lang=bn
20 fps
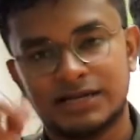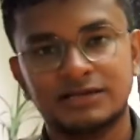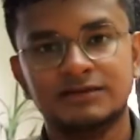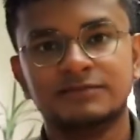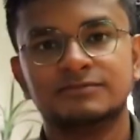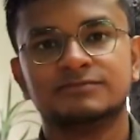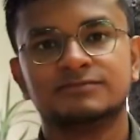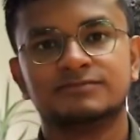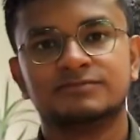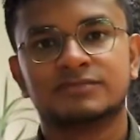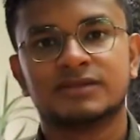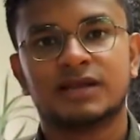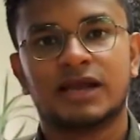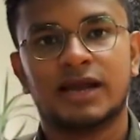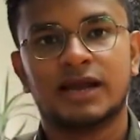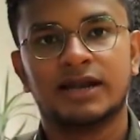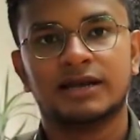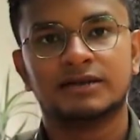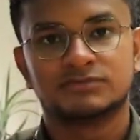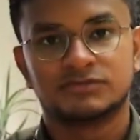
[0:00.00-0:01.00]
আনি
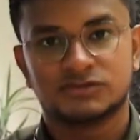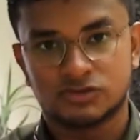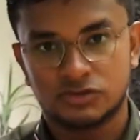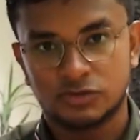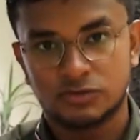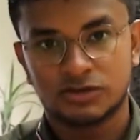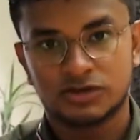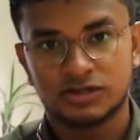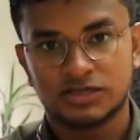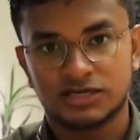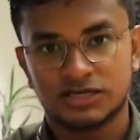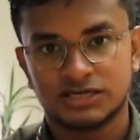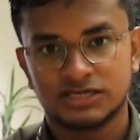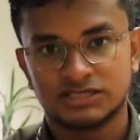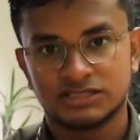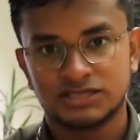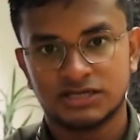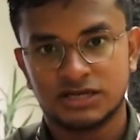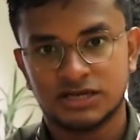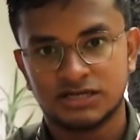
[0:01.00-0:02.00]
অ্যান্ড স্লোমোটা দেখে
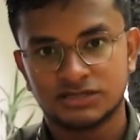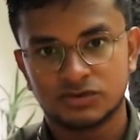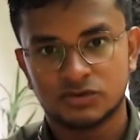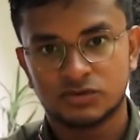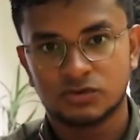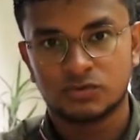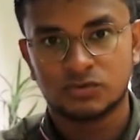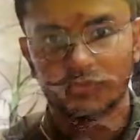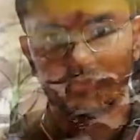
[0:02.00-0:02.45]
আসি লেটস গো